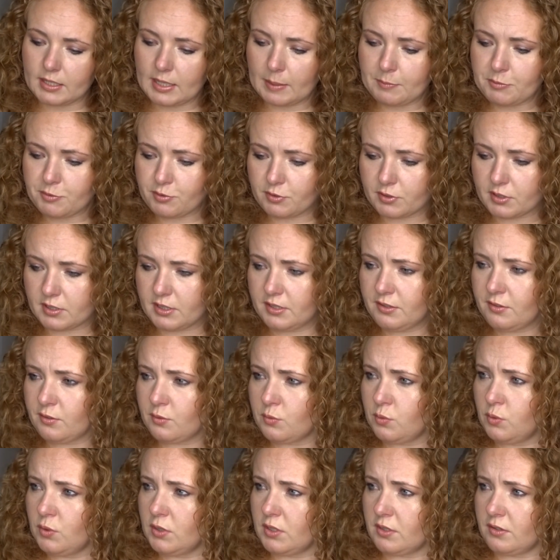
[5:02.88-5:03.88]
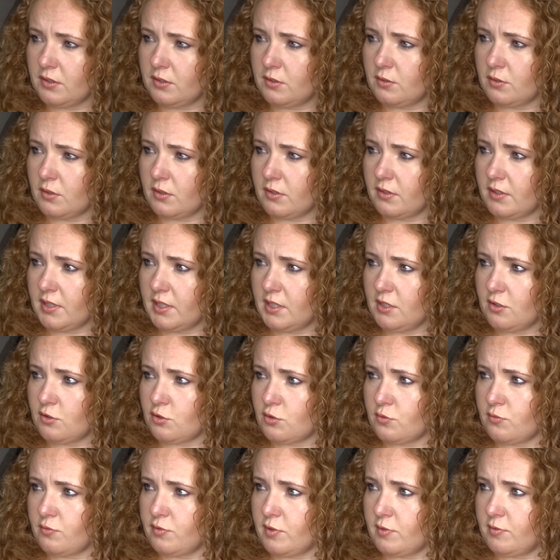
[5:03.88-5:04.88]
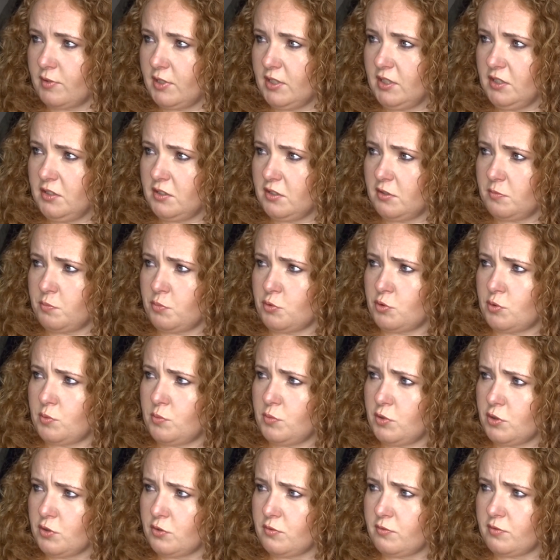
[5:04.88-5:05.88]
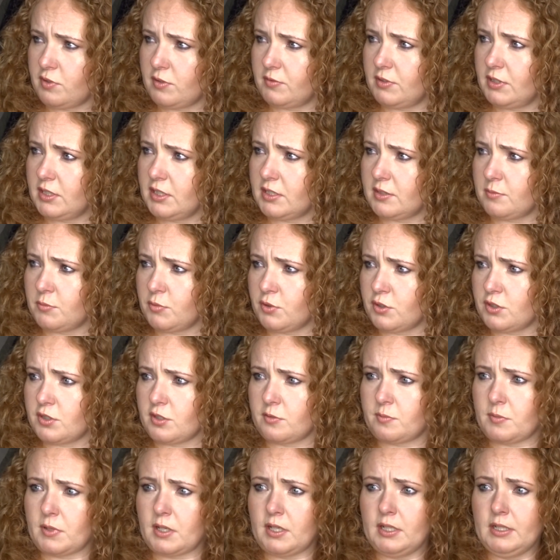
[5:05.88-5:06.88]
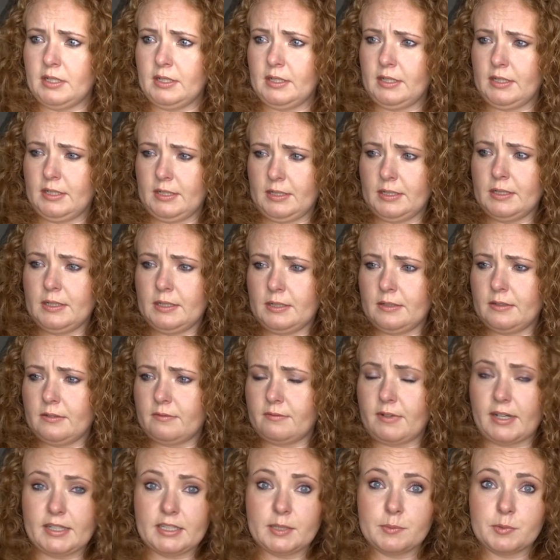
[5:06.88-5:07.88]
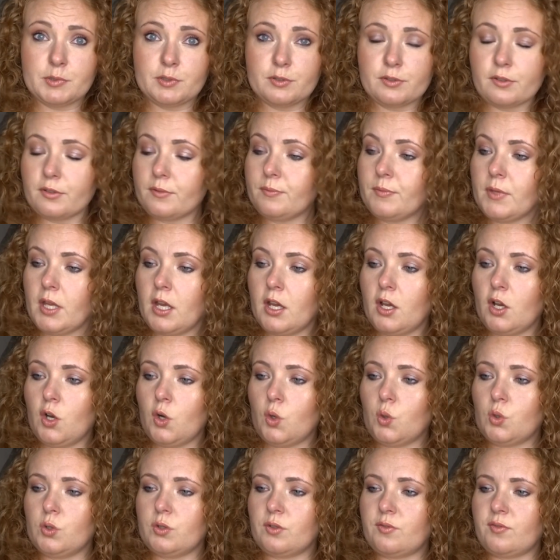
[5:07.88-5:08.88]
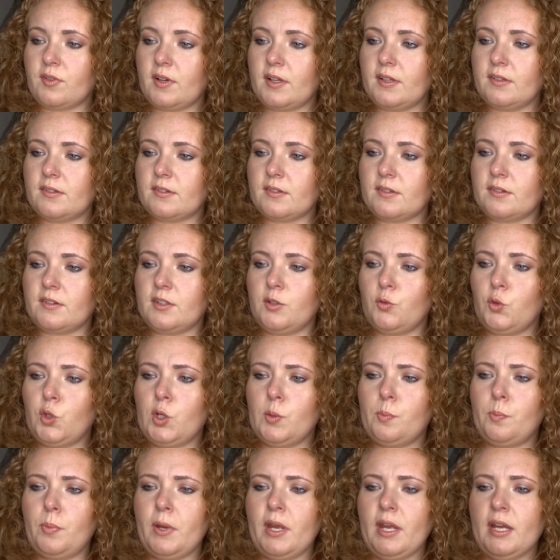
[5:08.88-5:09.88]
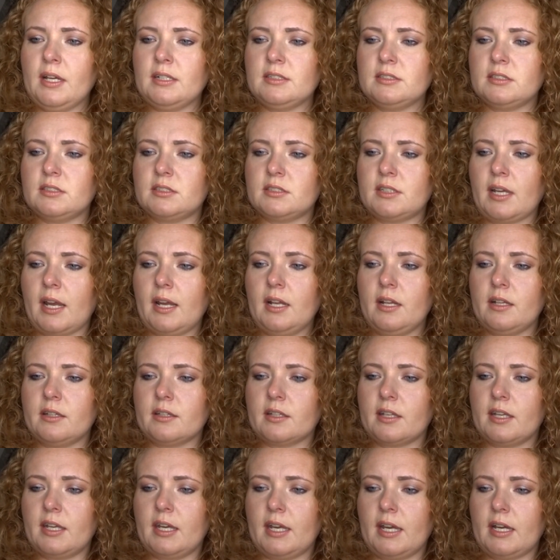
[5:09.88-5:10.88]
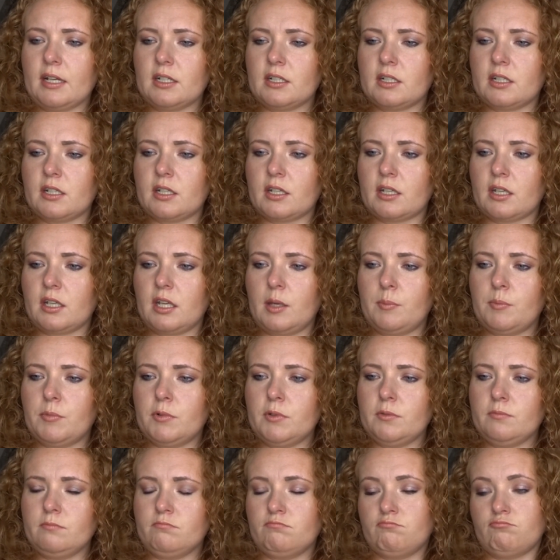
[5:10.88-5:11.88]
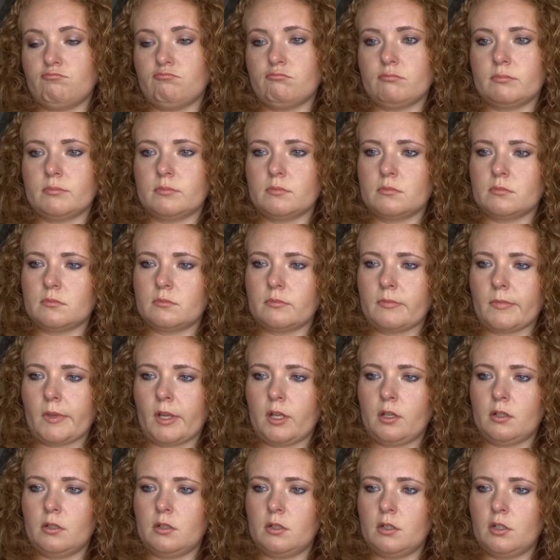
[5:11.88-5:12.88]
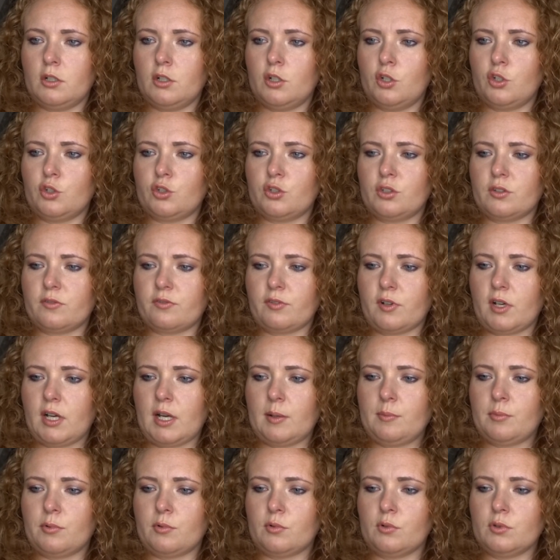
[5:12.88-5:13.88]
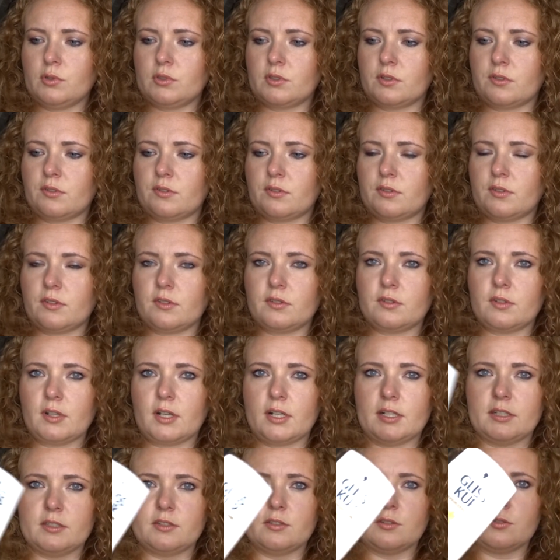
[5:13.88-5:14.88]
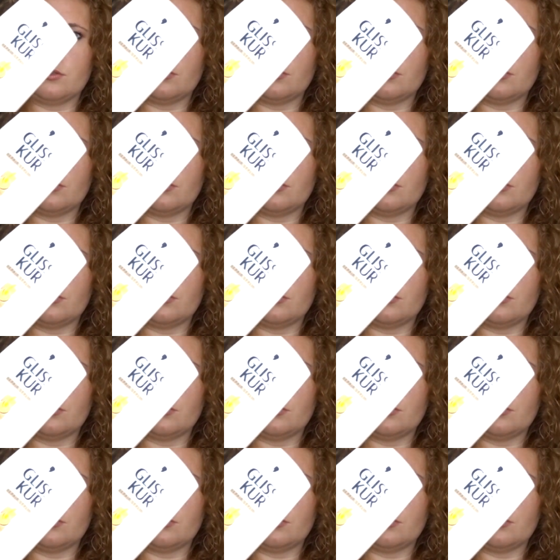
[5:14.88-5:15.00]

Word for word: Dann habe ich von Gliscour. Das sieht so aus, hätte ich es schon verwendet. Ist bestimmt auch schon verwendet. Dann muss ich das mal weiter benutzen. Und zwar ist das die Repair Style and Care Creme. Schütz vor Haarbruch. Das ist halt